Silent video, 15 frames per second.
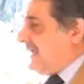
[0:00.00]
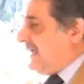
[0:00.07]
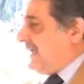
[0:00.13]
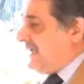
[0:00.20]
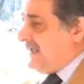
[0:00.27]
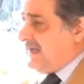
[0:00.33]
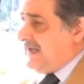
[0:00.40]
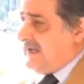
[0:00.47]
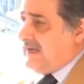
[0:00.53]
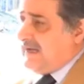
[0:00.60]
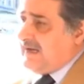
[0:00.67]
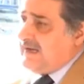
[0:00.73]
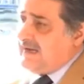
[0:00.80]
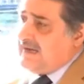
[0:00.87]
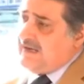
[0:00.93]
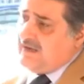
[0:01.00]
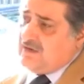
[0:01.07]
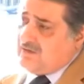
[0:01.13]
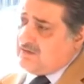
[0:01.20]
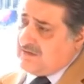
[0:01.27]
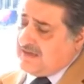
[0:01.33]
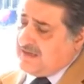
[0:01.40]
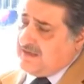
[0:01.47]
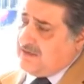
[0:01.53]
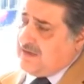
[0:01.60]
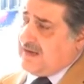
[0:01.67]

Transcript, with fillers: a, eh, ai, ai,